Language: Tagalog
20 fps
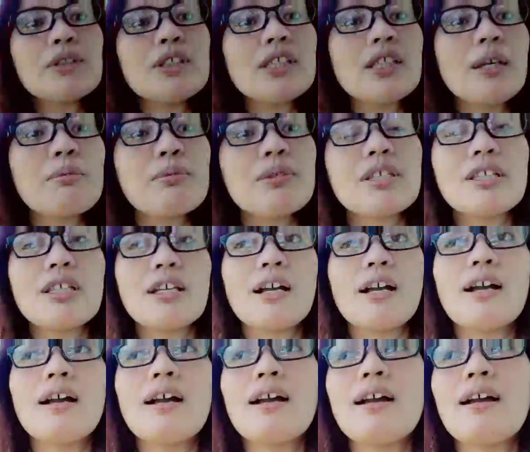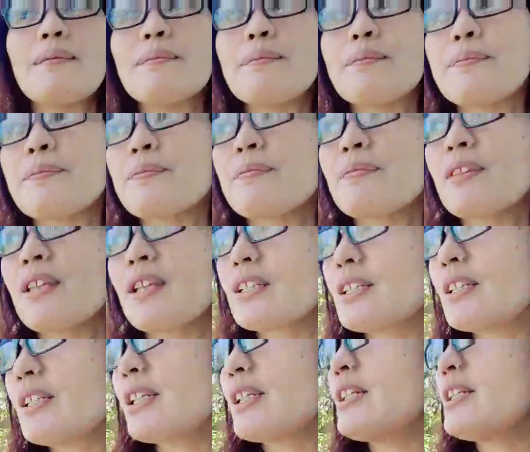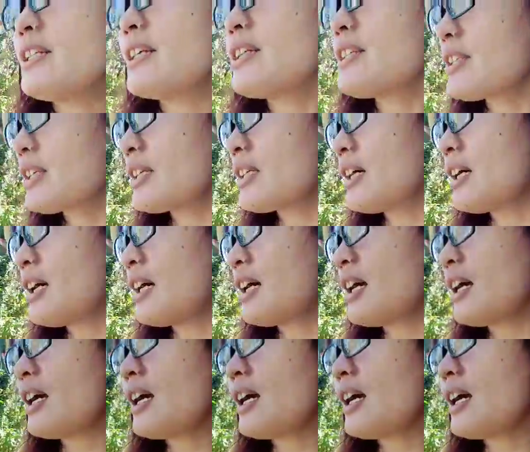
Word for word: kamutitaps na green at saka